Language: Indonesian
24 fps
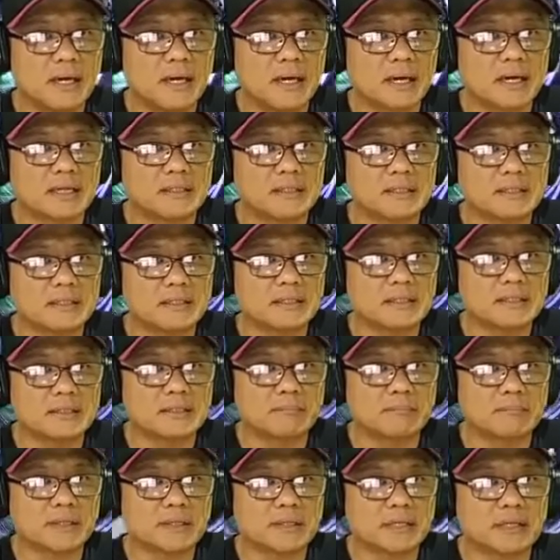Alat ini
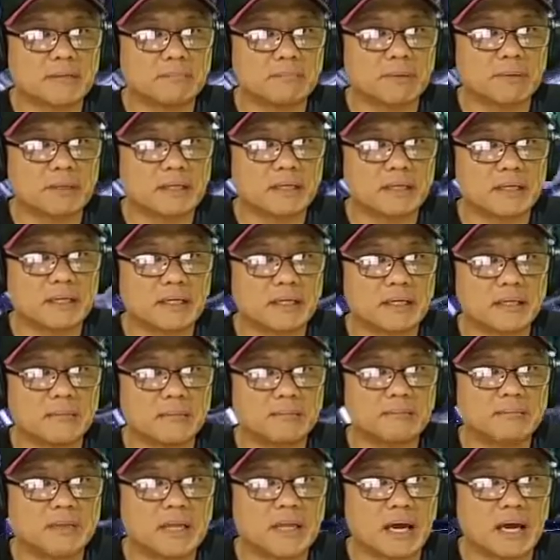ditempatkan pada
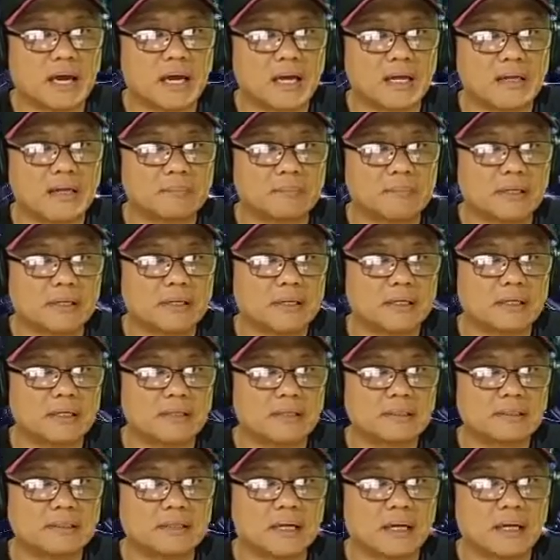rahim dan
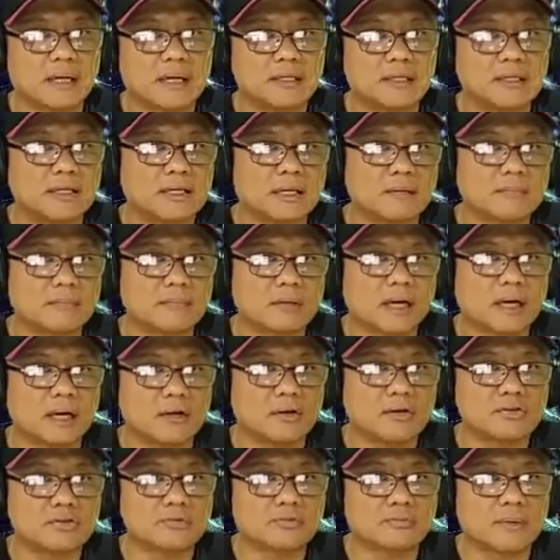bekerja dengan
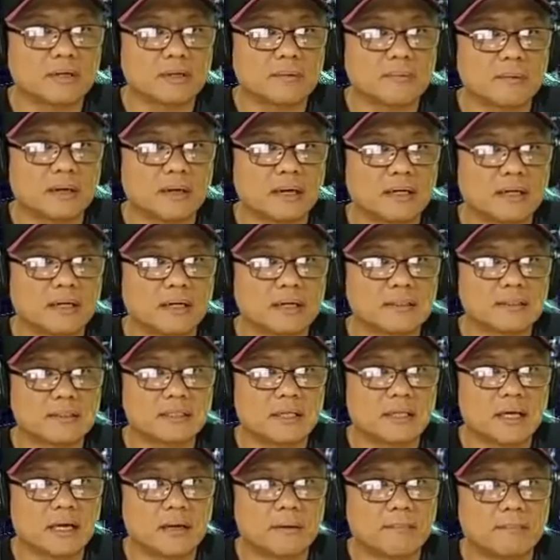menghalau sperma agar
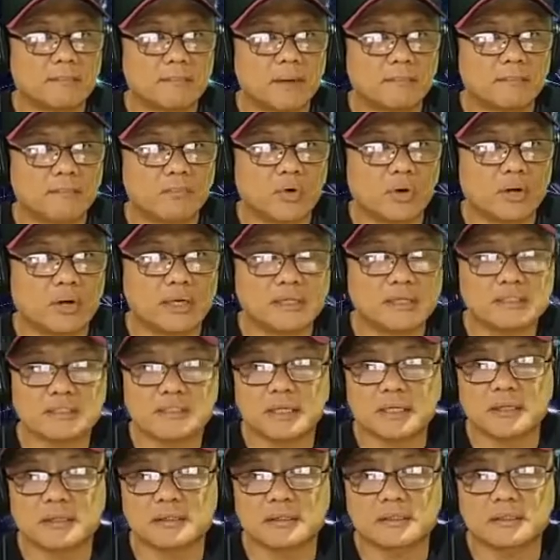tidak membuai
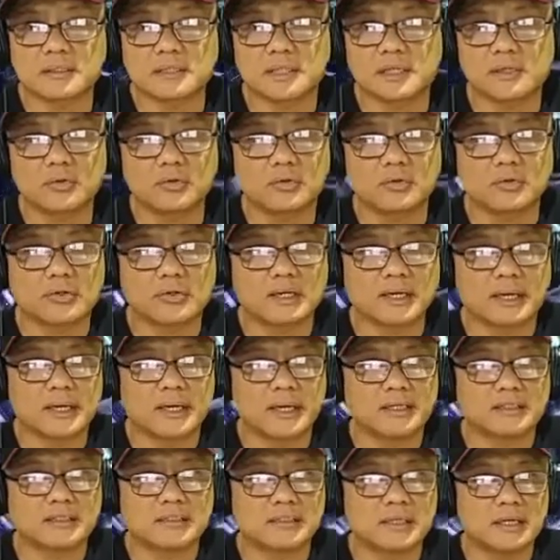sel telur,
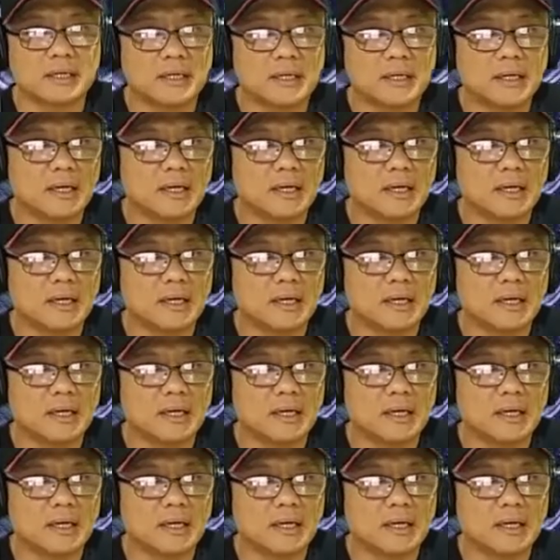guys.